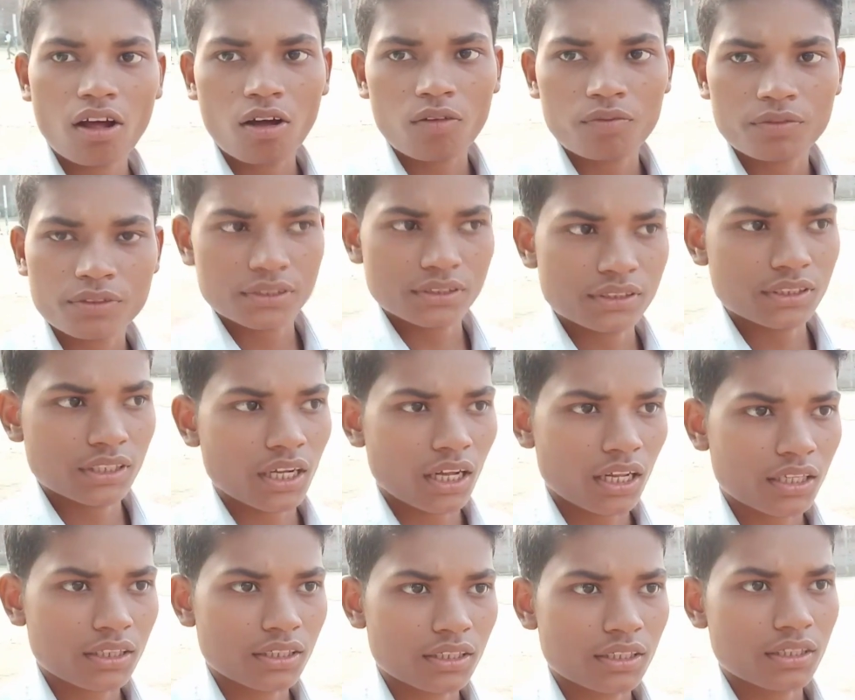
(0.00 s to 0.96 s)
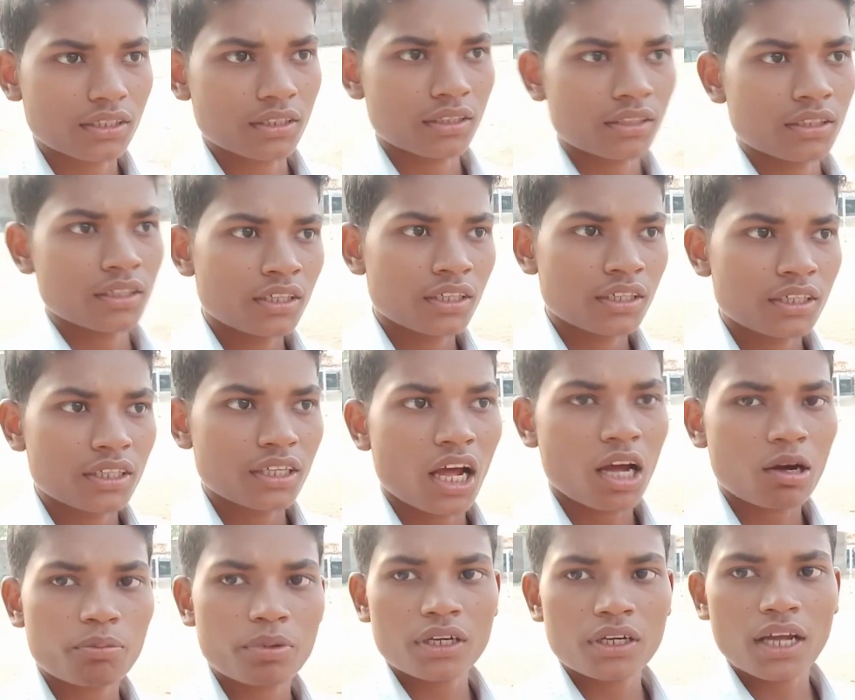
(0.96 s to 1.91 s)
ऑफिस दिखाते हैं
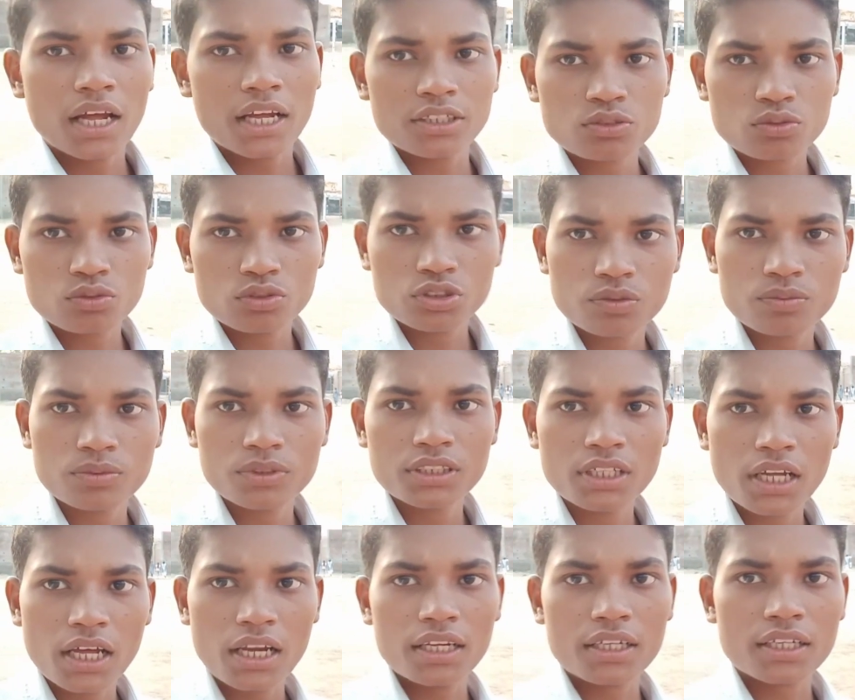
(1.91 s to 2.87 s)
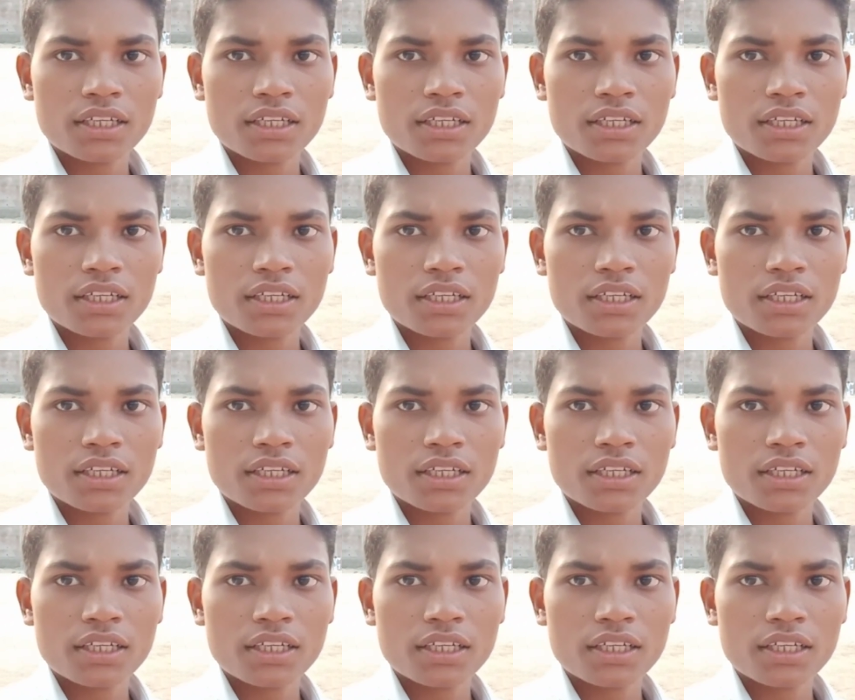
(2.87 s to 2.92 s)
यहाँ पर गाइस कुछ विद्यालय के